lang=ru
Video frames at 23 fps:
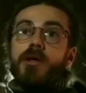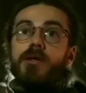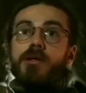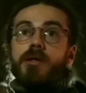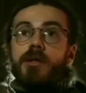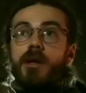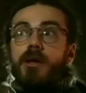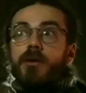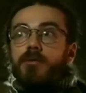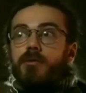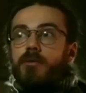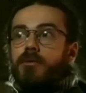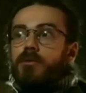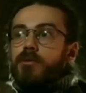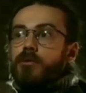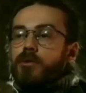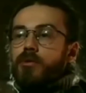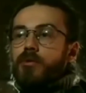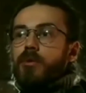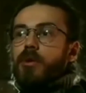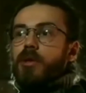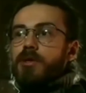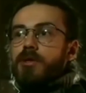и они знают,
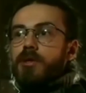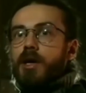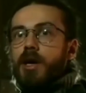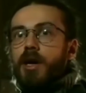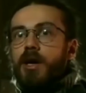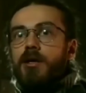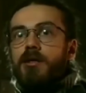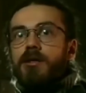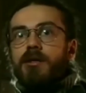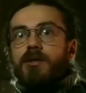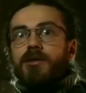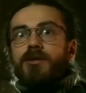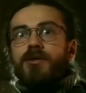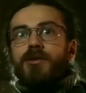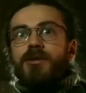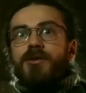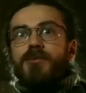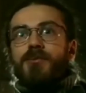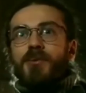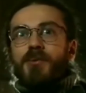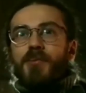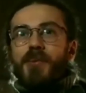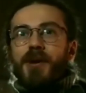что есть реальность, а что
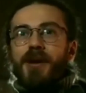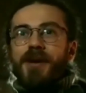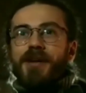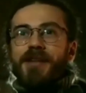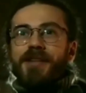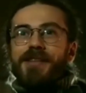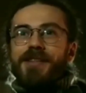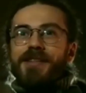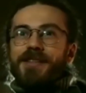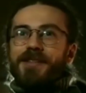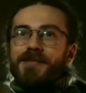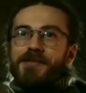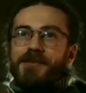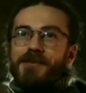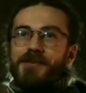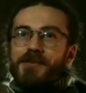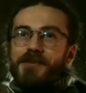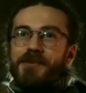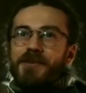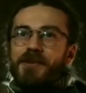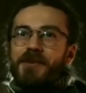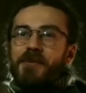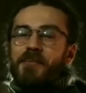есть пропаганда
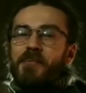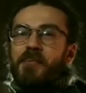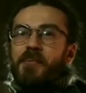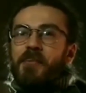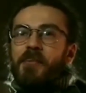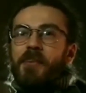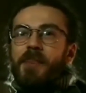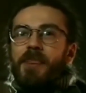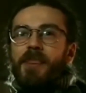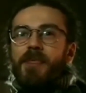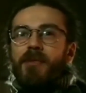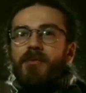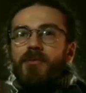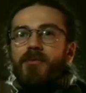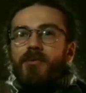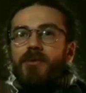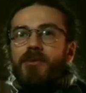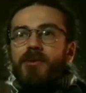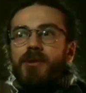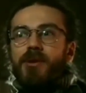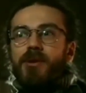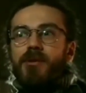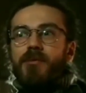телевизионная.
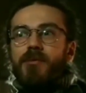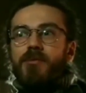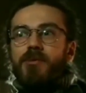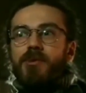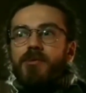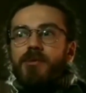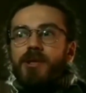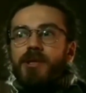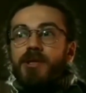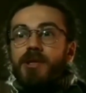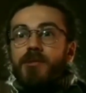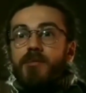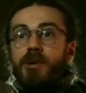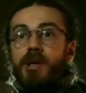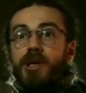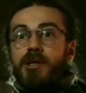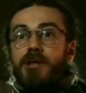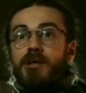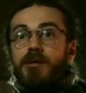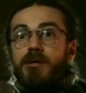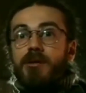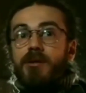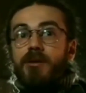Вот, и, в общем, если
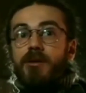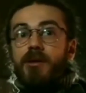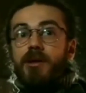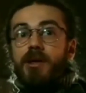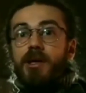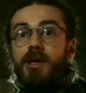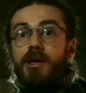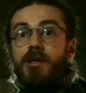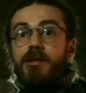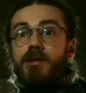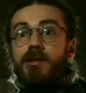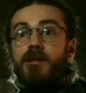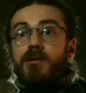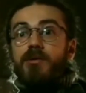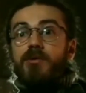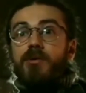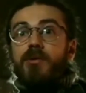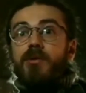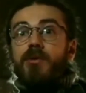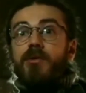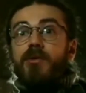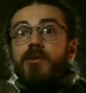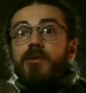брать э, Россию,
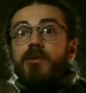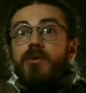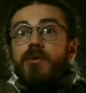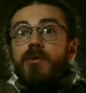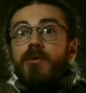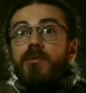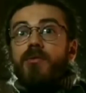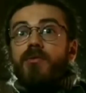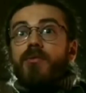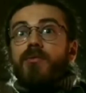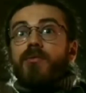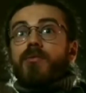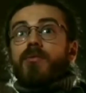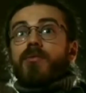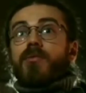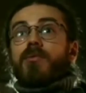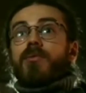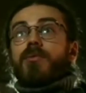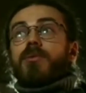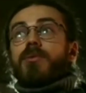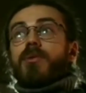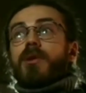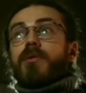то
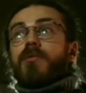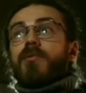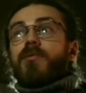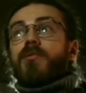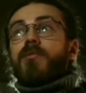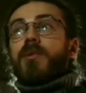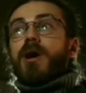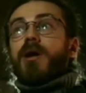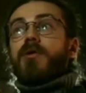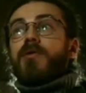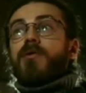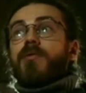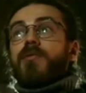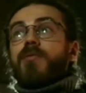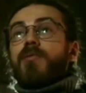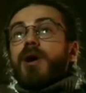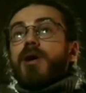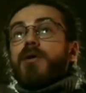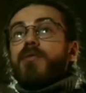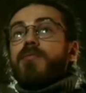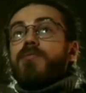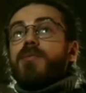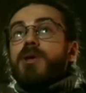там, в моем, в
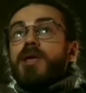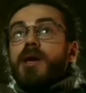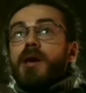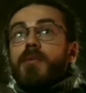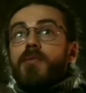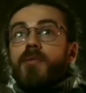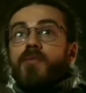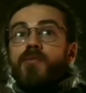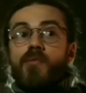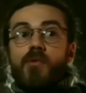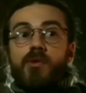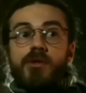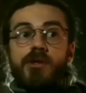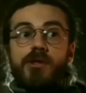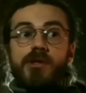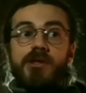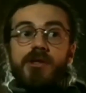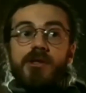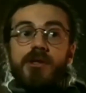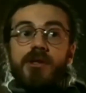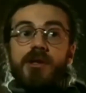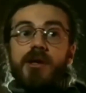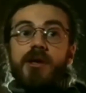моем меняемом
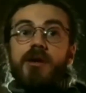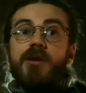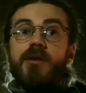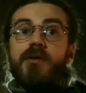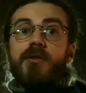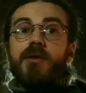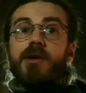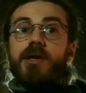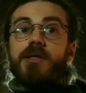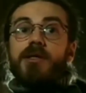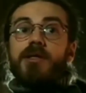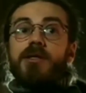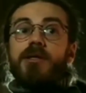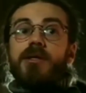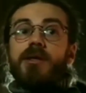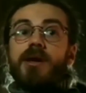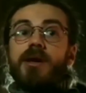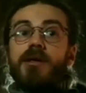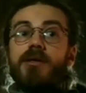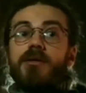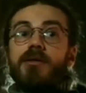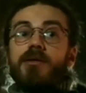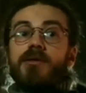возрасте да, Россия
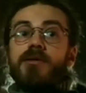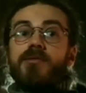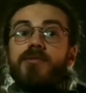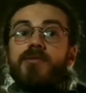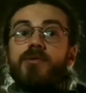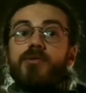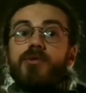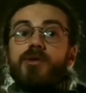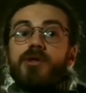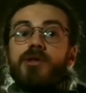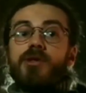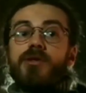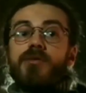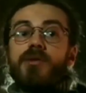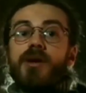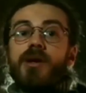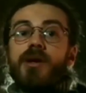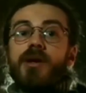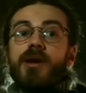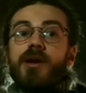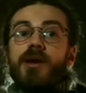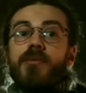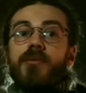находилась в лучшей,
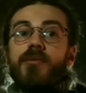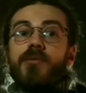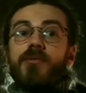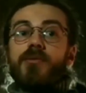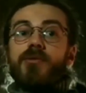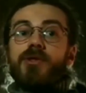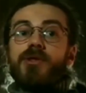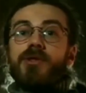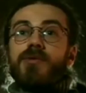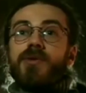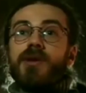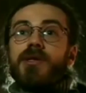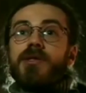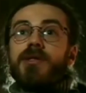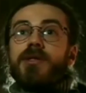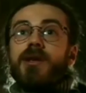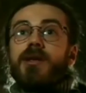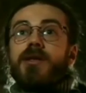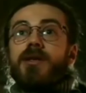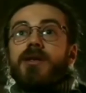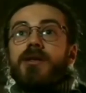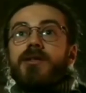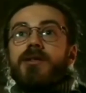своей, как бы, в лучшей своей
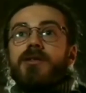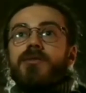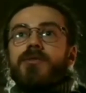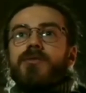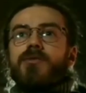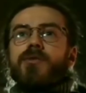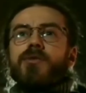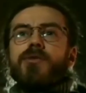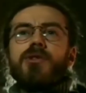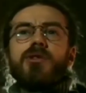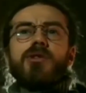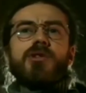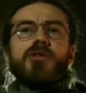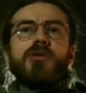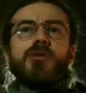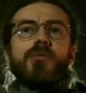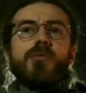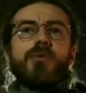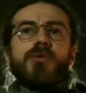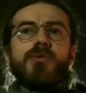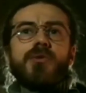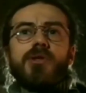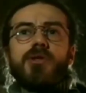стадии с
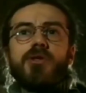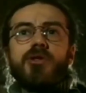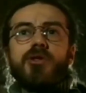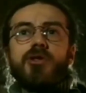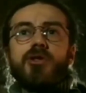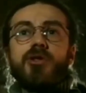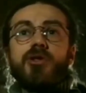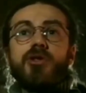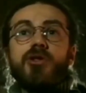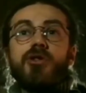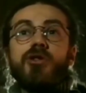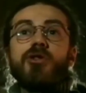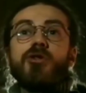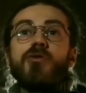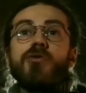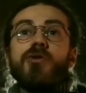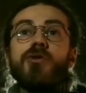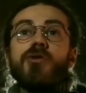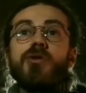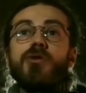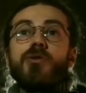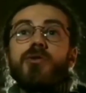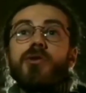2000 по
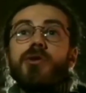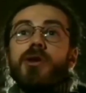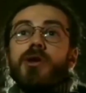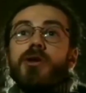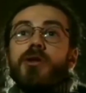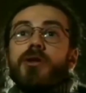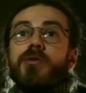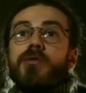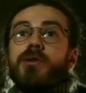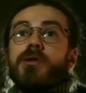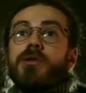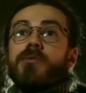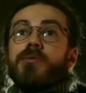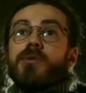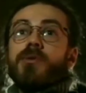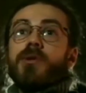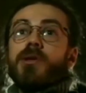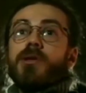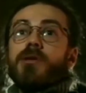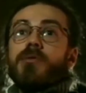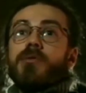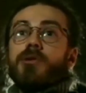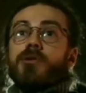2004 год, когда Владимир
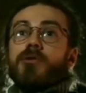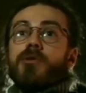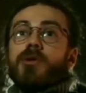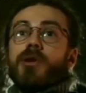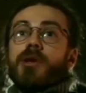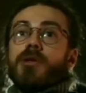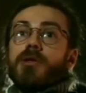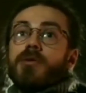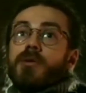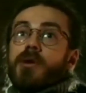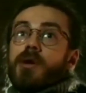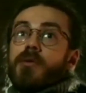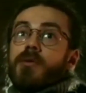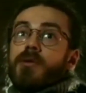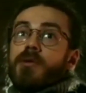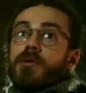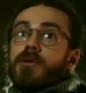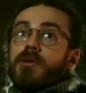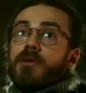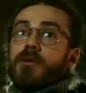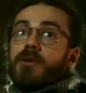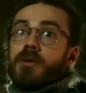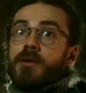Владимирович только
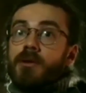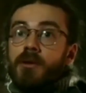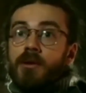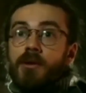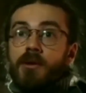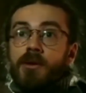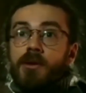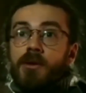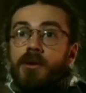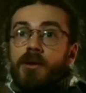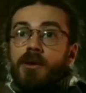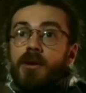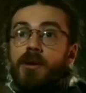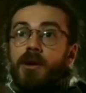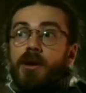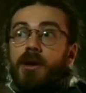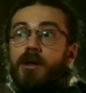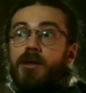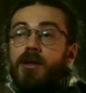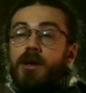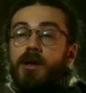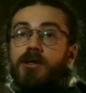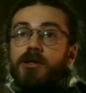осваивался.
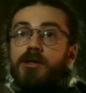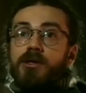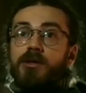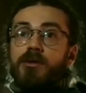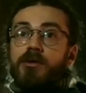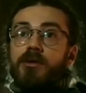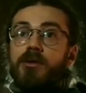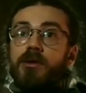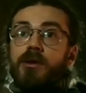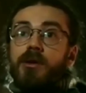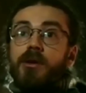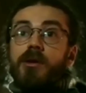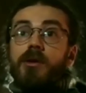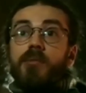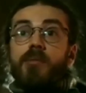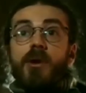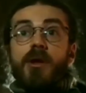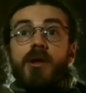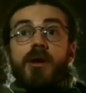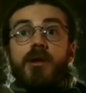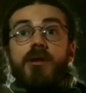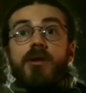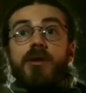А дальше что-то
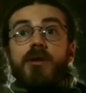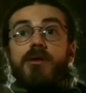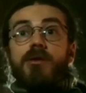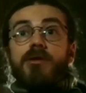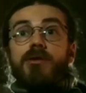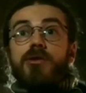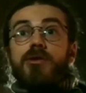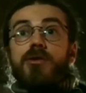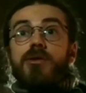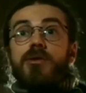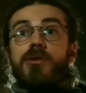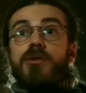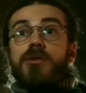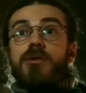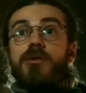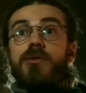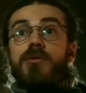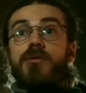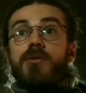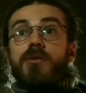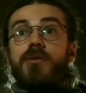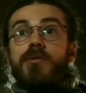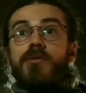непонятное началось.
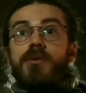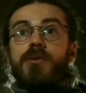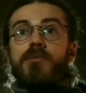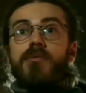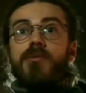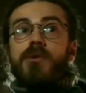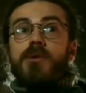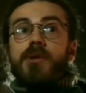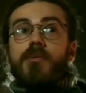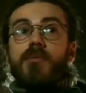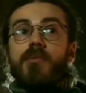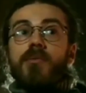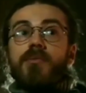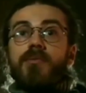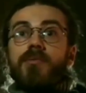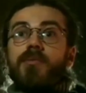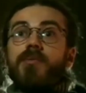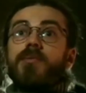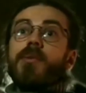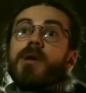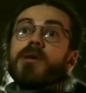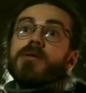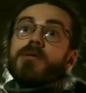Вот, видимо, там
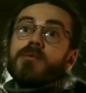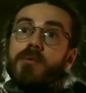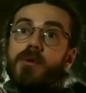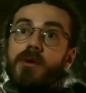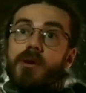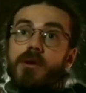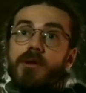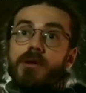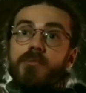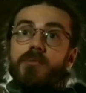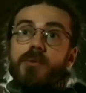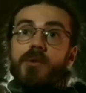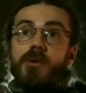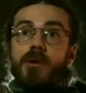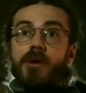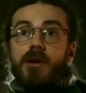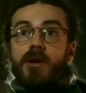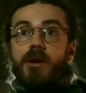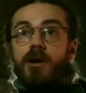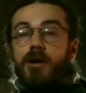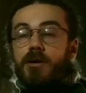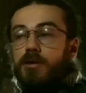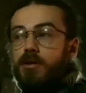освоились,
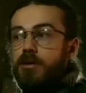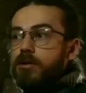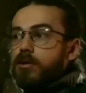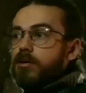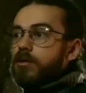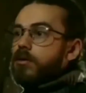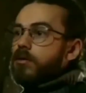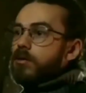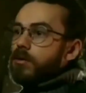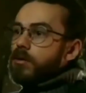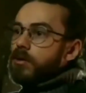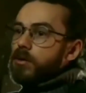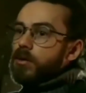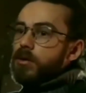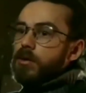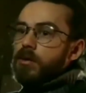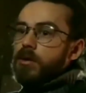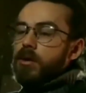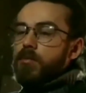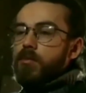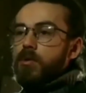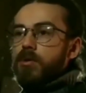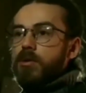поняли, как значит, э,
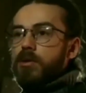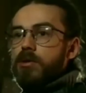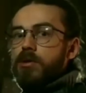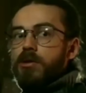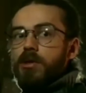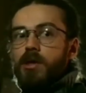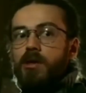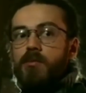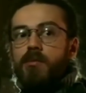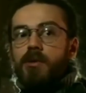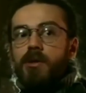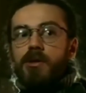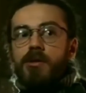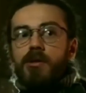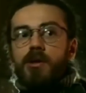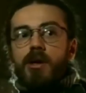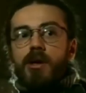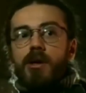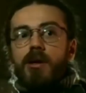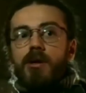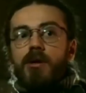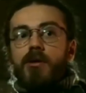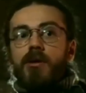работает схема и
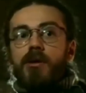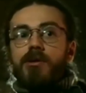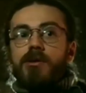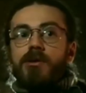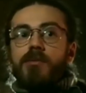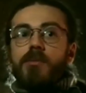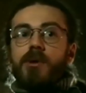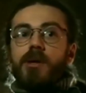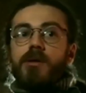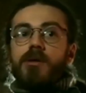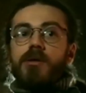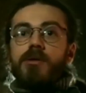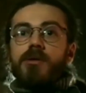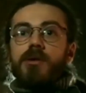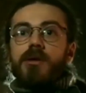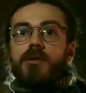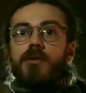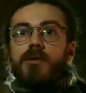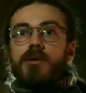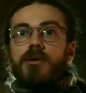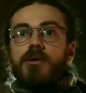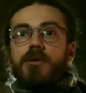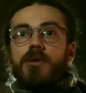как ее отжимать. И,
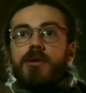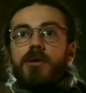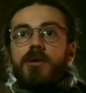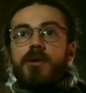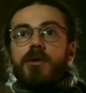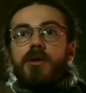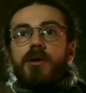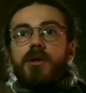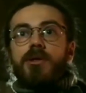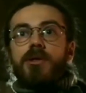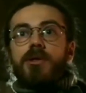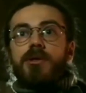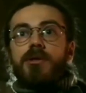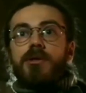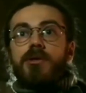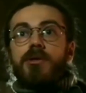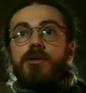соответственно, дальше